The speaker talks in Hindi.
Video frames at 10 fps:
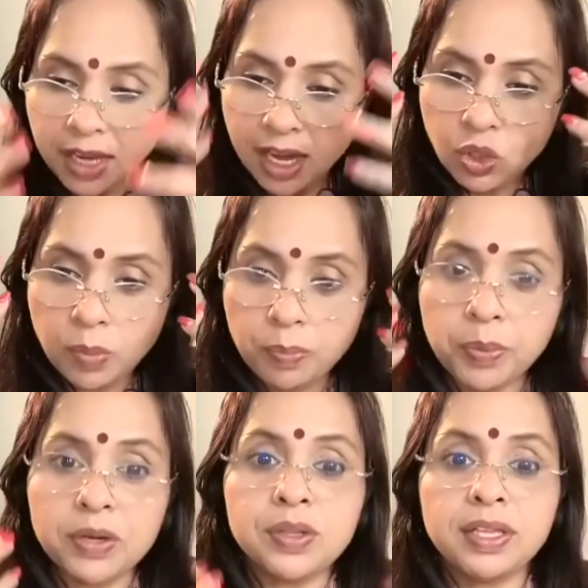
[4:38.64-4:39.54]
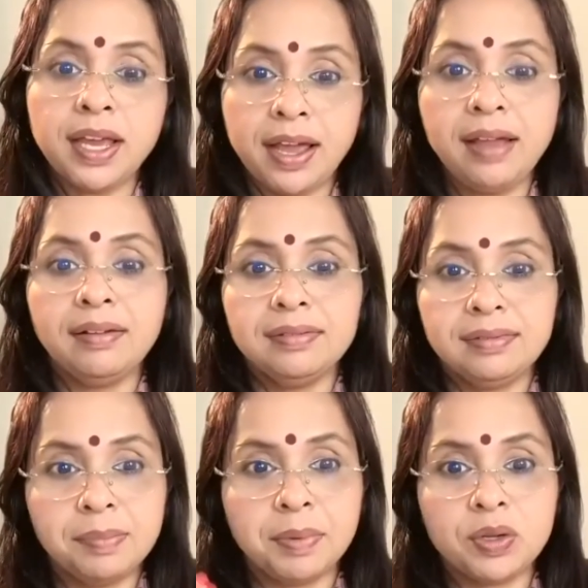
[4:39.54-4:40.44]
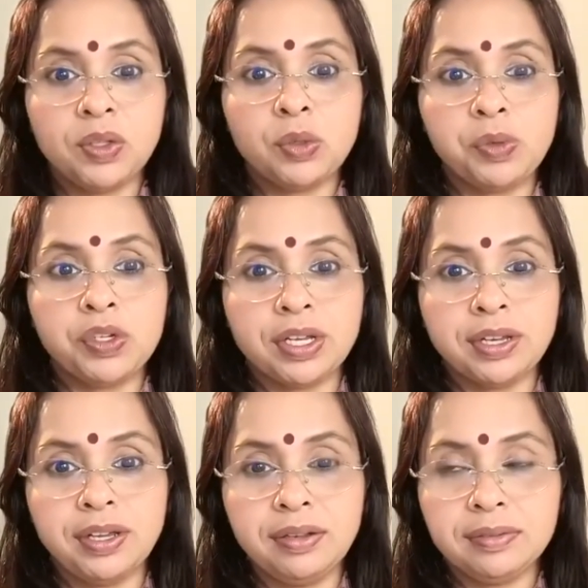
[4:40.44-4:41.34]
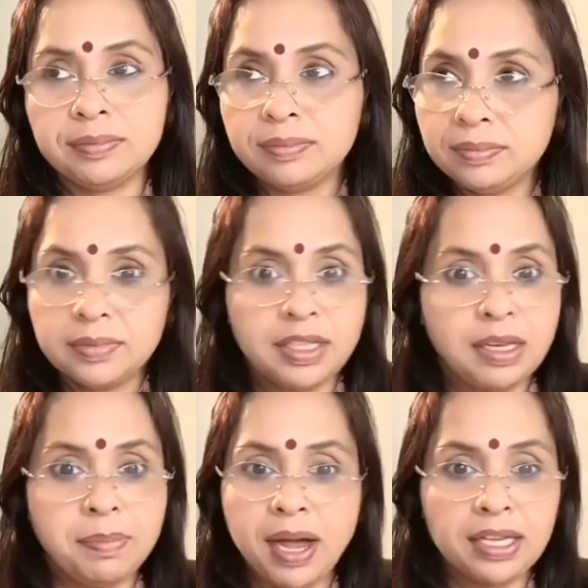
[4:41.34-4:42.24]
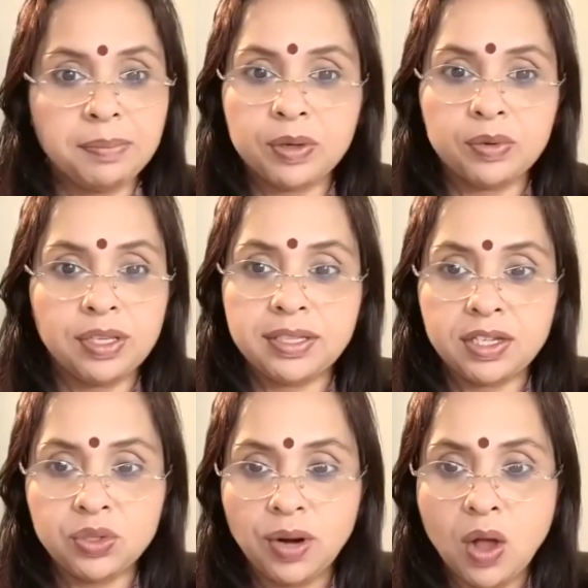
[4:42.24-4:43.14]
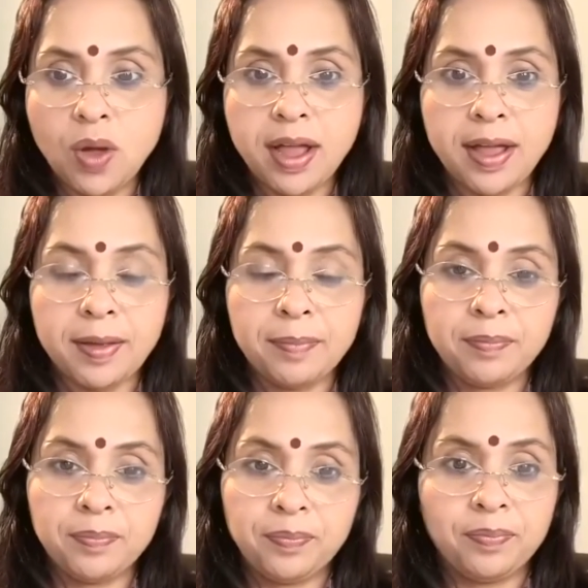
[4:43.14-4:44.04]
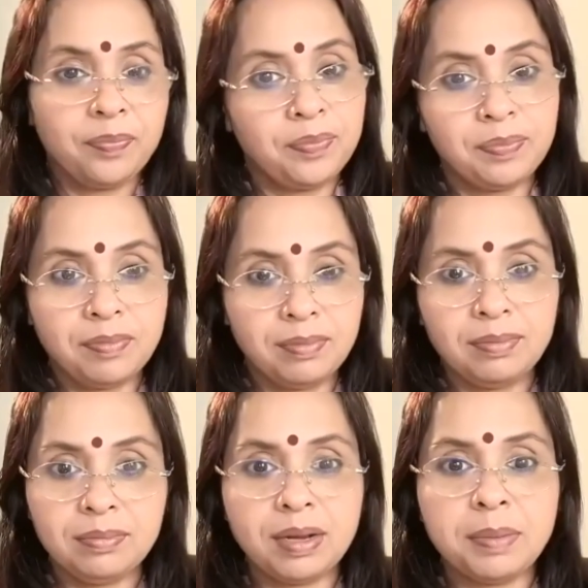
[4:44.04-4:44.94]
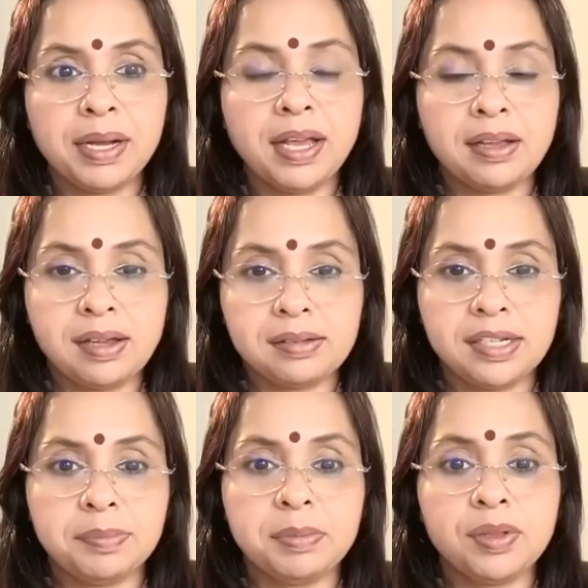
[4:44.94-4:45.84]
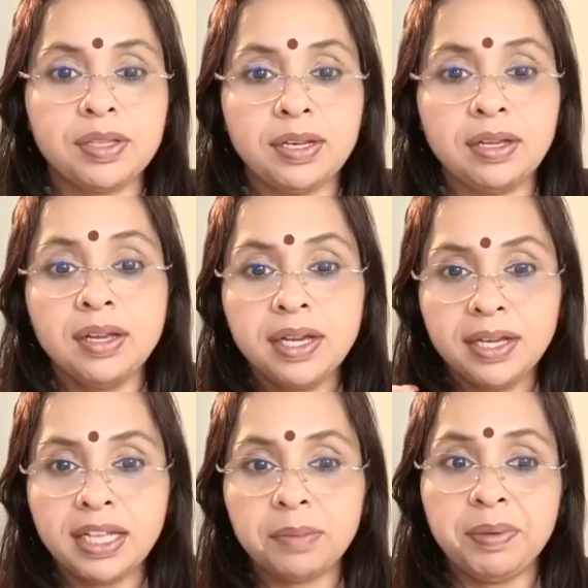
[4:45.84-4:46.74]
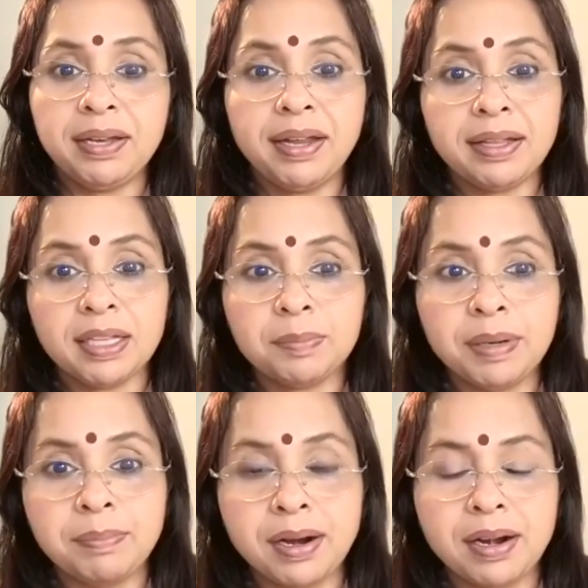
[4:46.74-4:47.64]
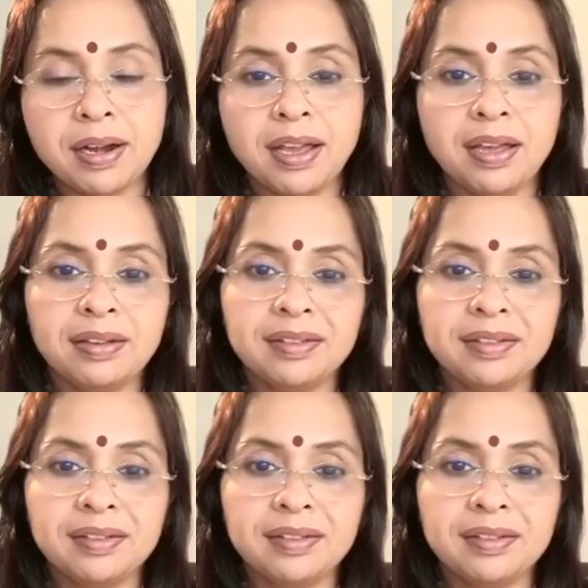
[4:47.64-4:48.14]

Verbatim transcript: ये जो प्रकृति है ये प्रकृति रूपी शरीर ये बाहर की प्रकृति से जुड़ा हुआ है हमारे एक, एक स्टेटमेंट बोलते हैं ना यद पिंडे तत् ब्रह्मांडे